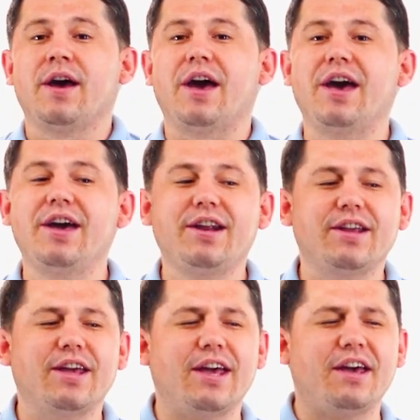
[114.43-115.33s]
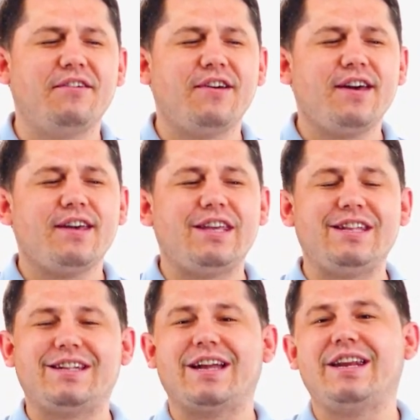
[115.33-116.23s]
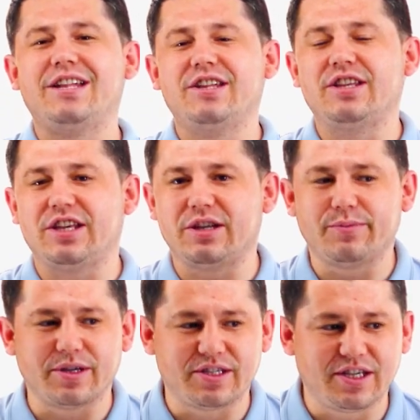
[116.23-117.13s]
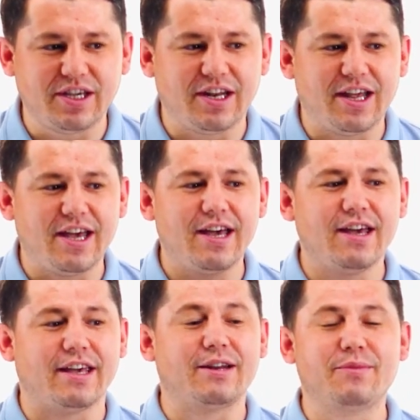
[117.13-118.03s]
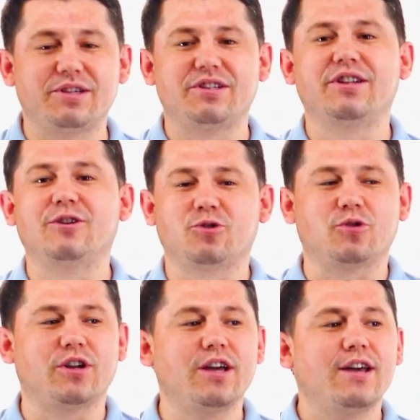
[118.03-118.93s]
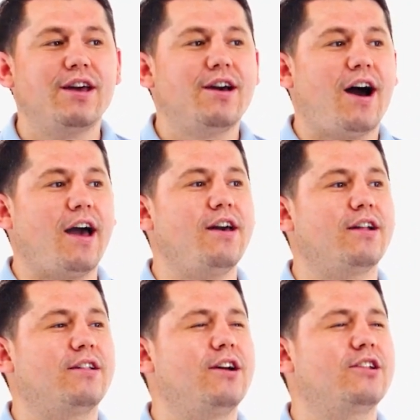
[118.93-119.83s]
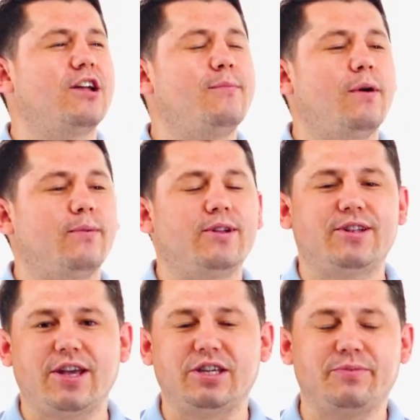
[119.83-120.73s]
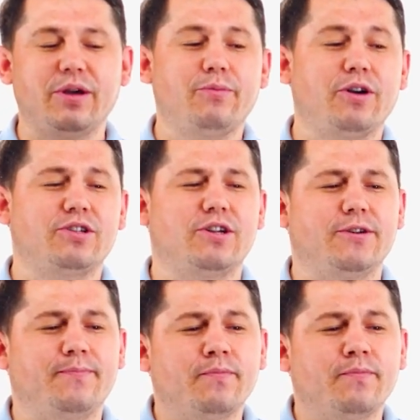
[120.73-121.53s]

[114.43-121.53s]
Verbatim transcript: Her eve internetin girmesiyle girmesinden sonra hayatlar tamamen değişmeye başladı.